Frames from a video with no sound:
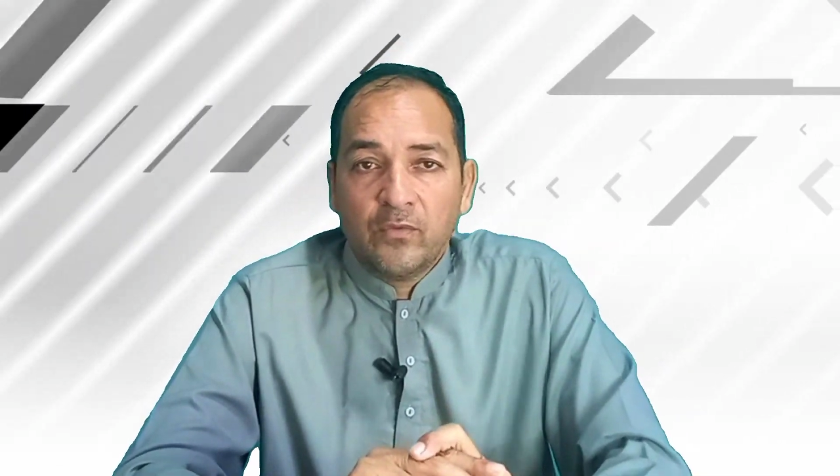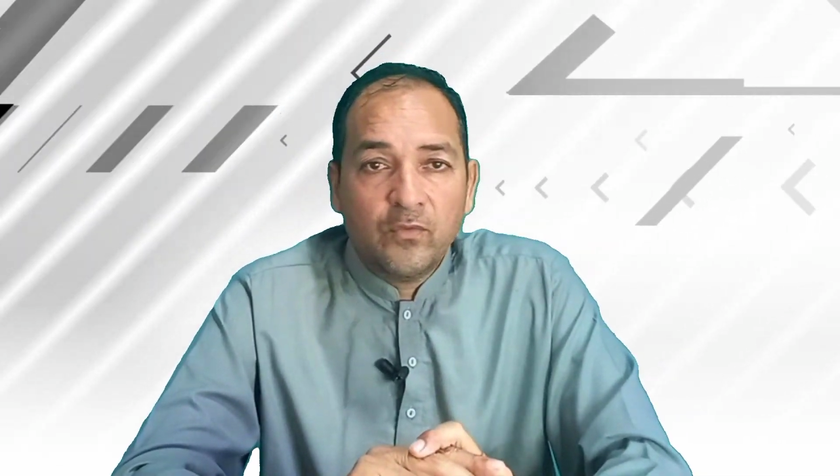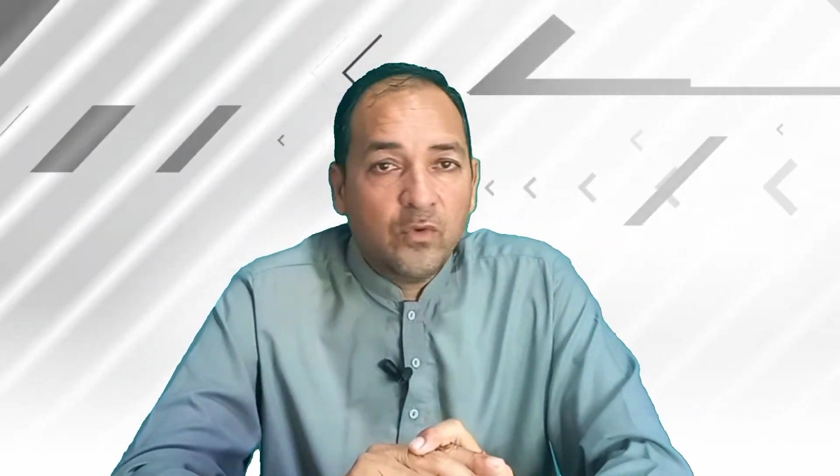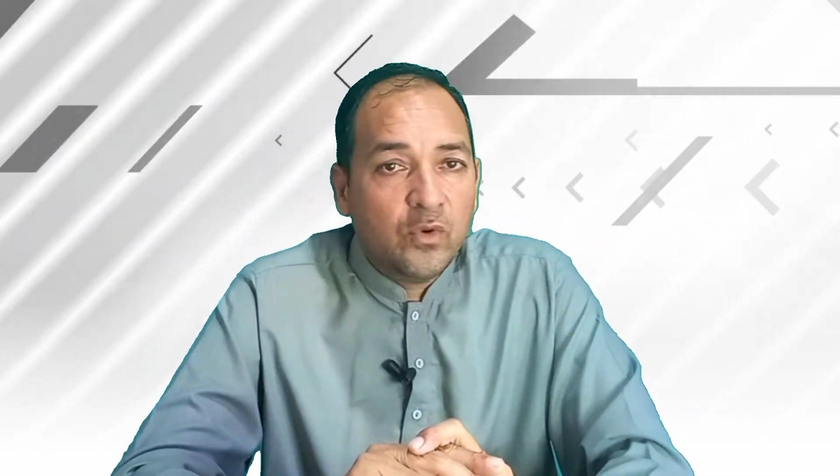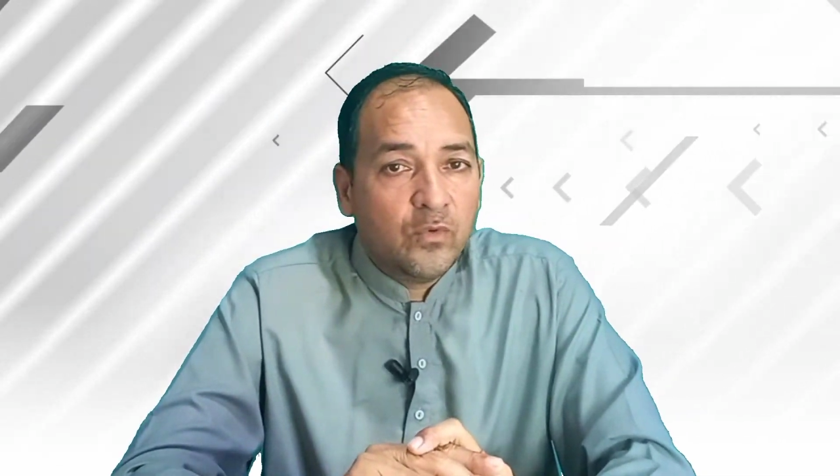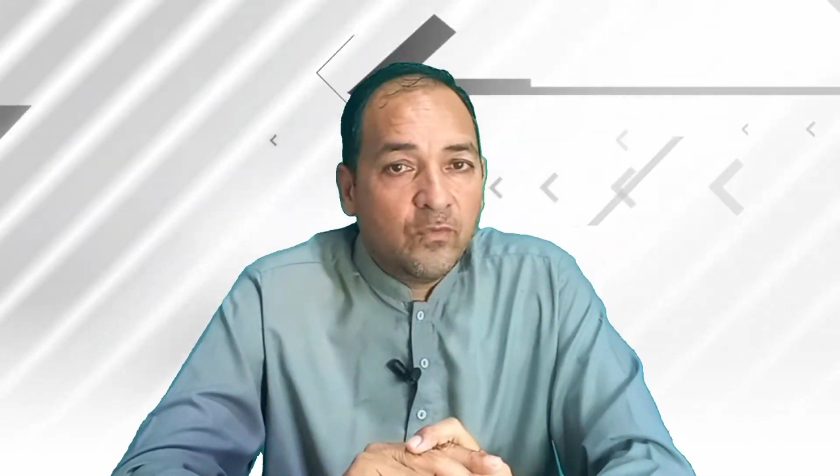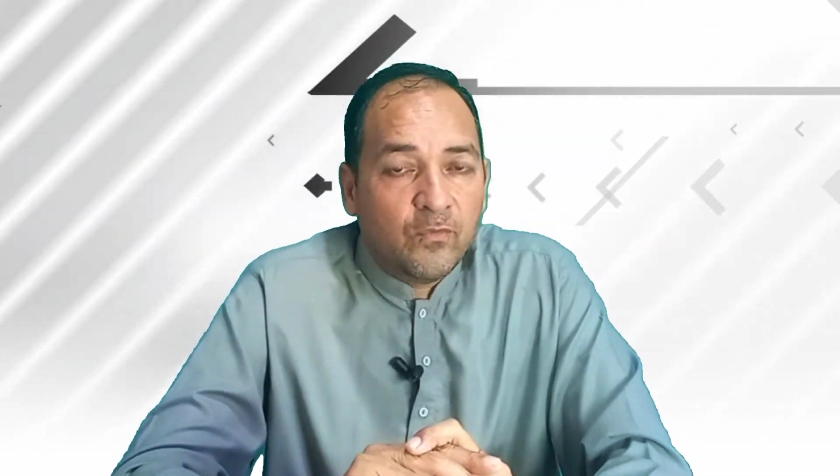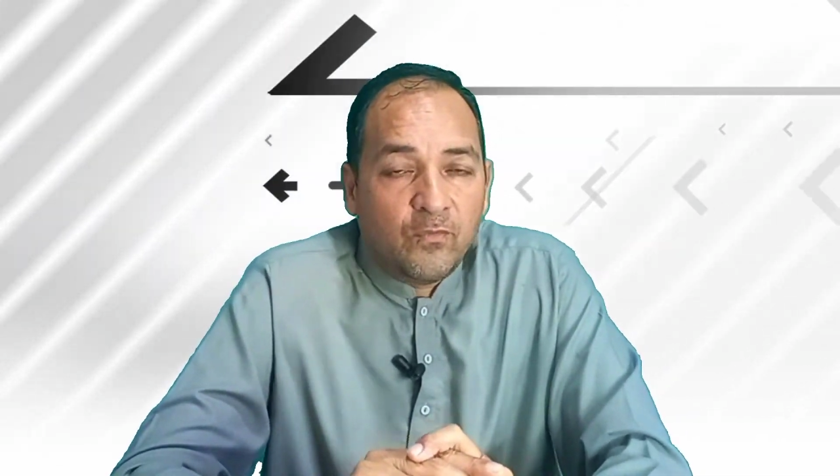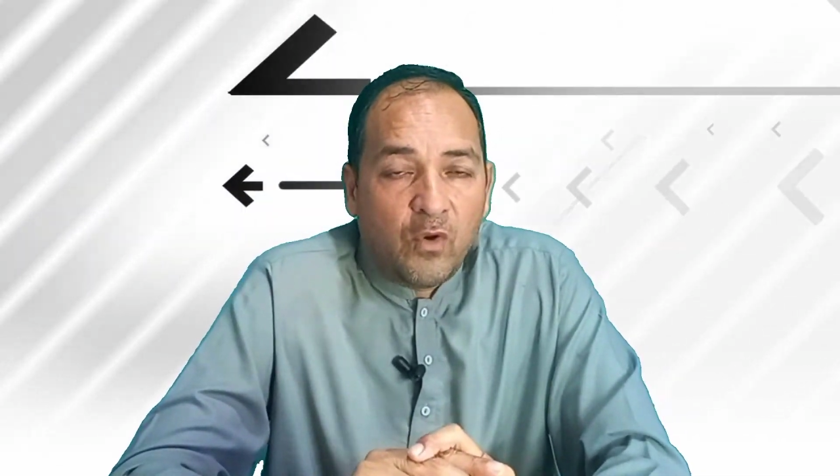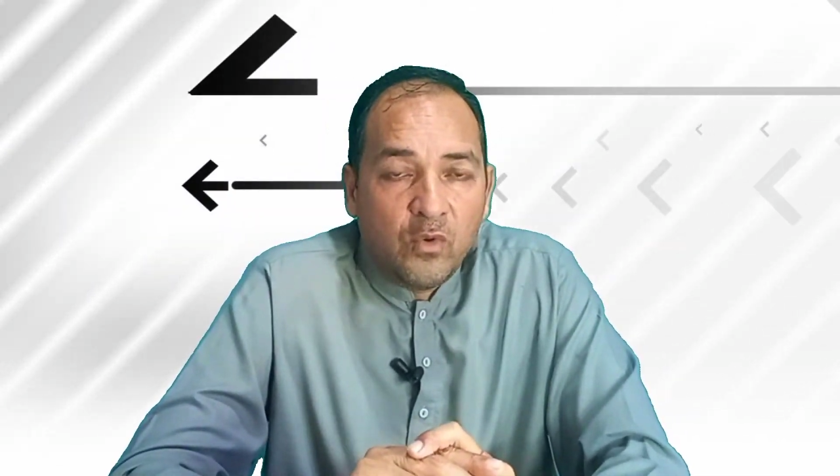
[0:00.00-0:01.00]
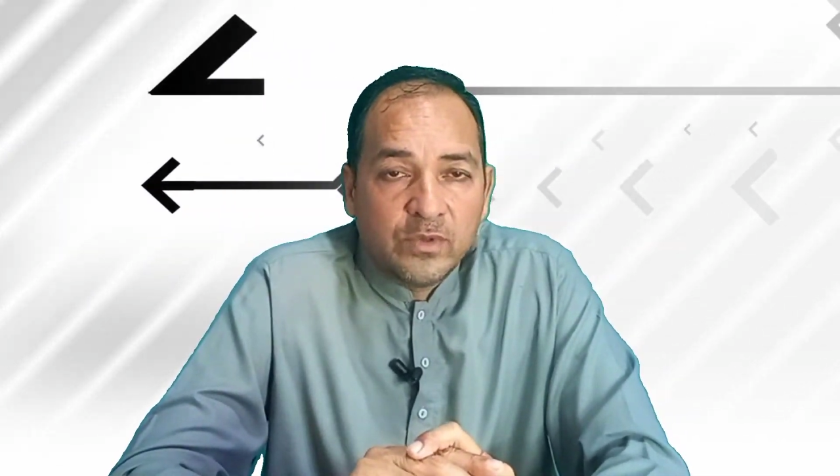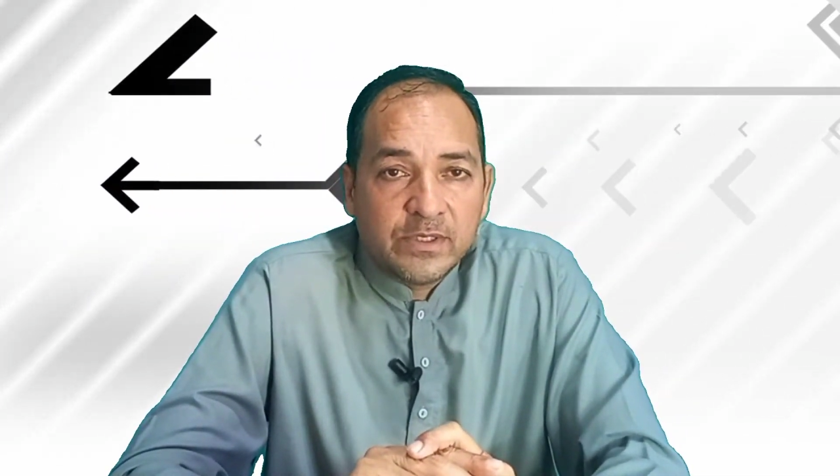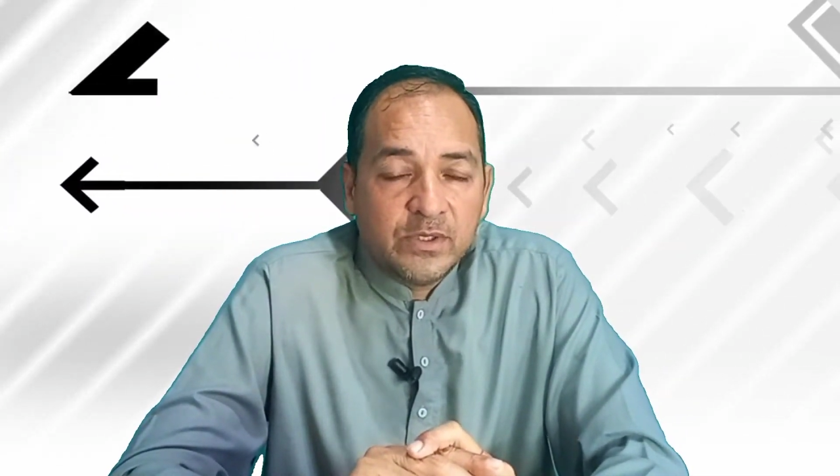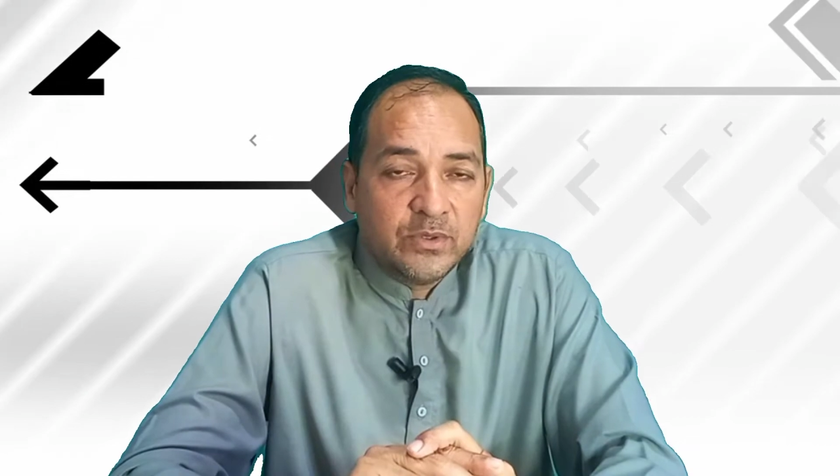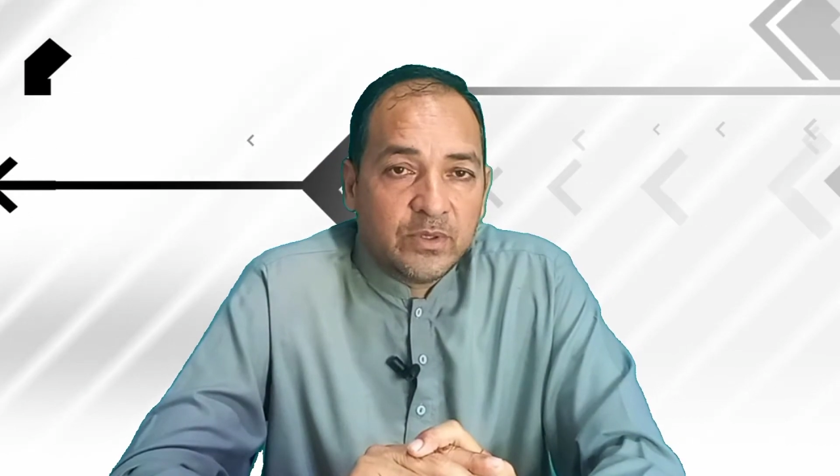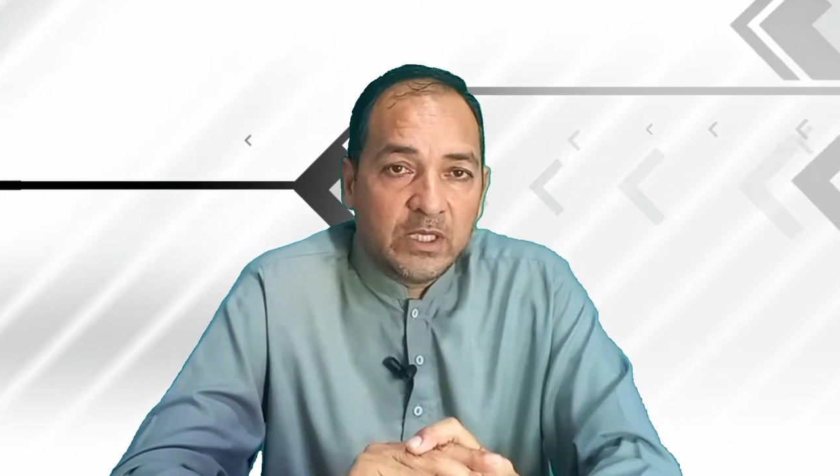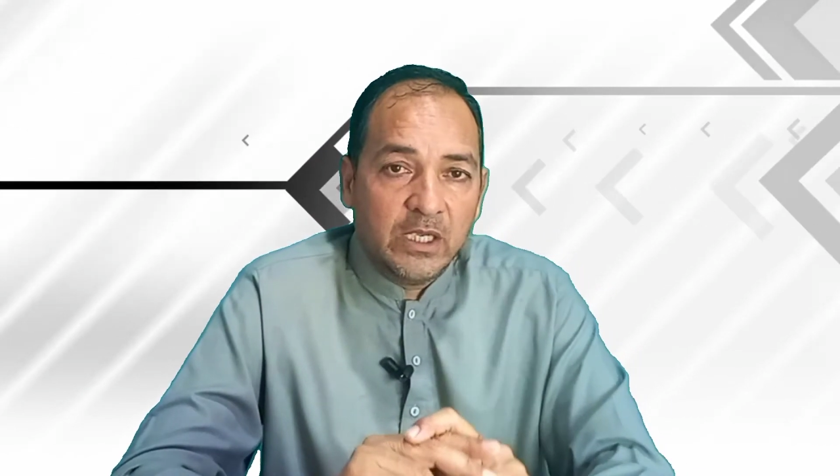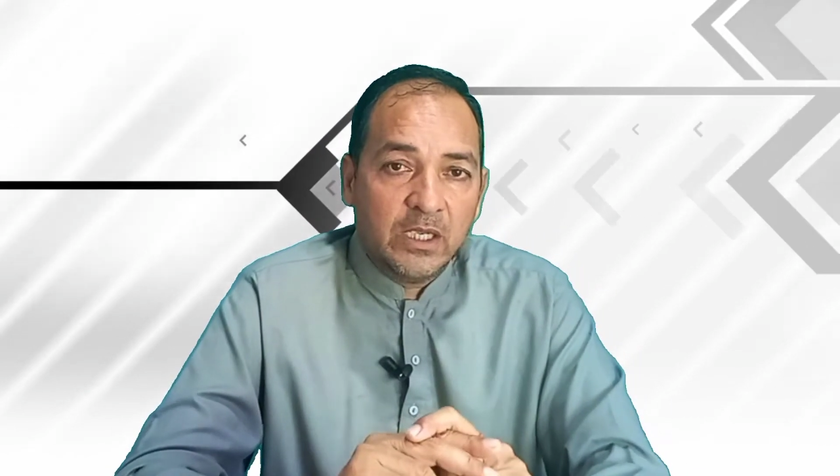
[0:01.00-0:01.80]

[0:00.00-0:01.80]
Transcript: वो वाउंड्स जो होते